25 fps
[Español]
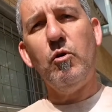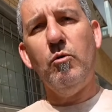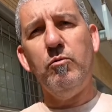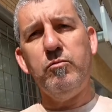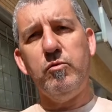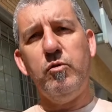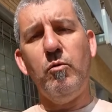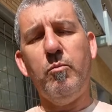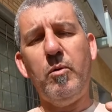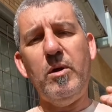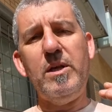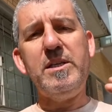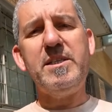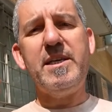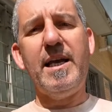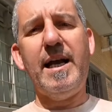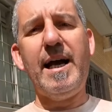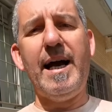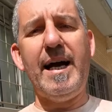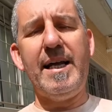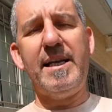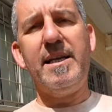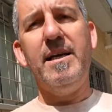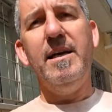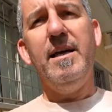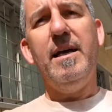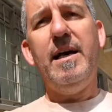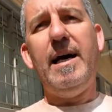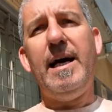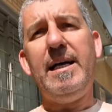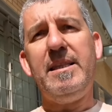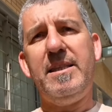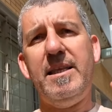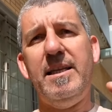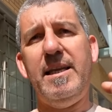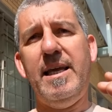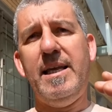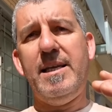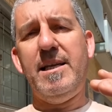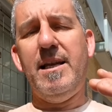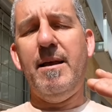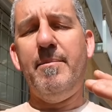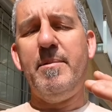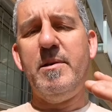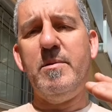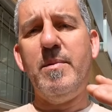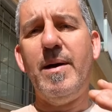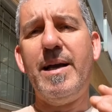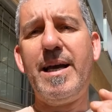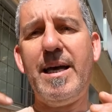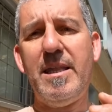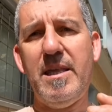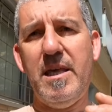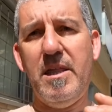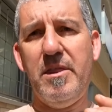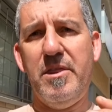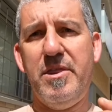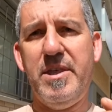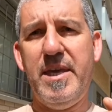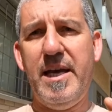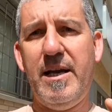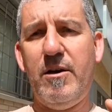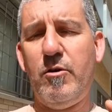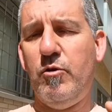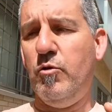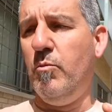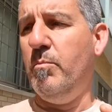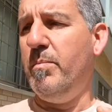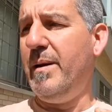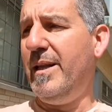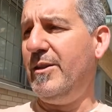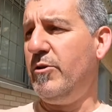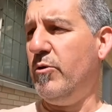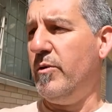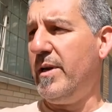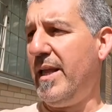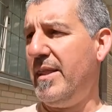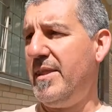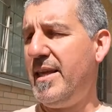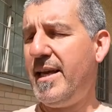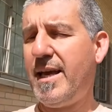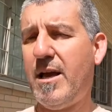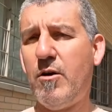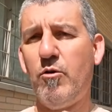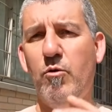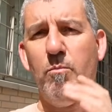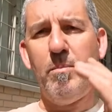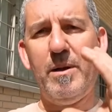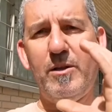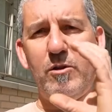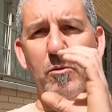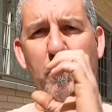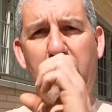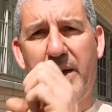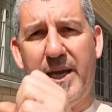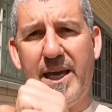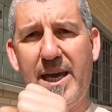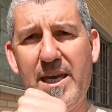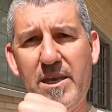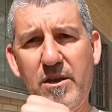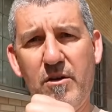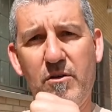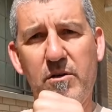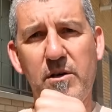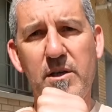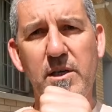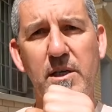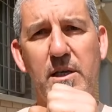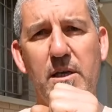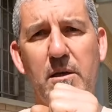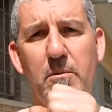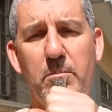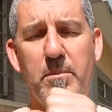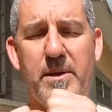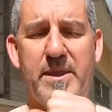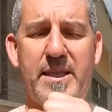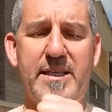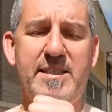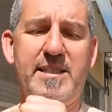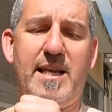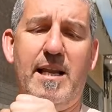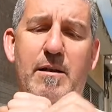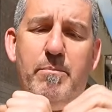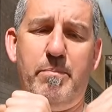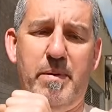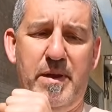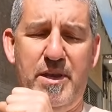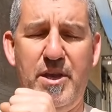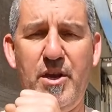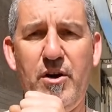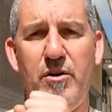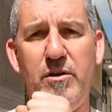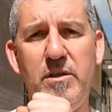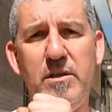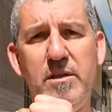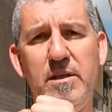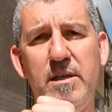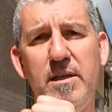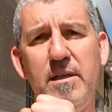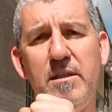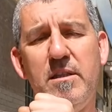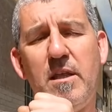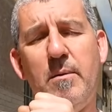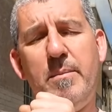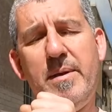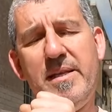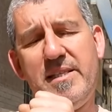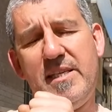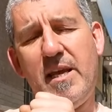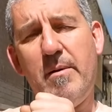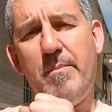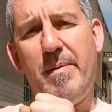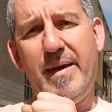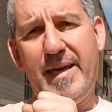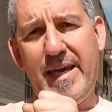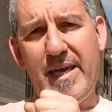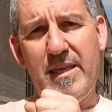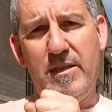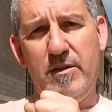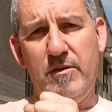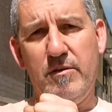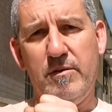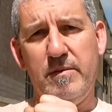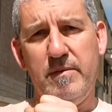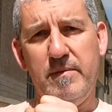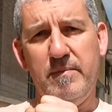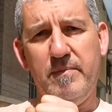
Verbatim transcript: Tú, tú puedes llegar a tener la misma cadencia con un plato grande que con un plato pequeño mientras que el piñón también sea pequeño.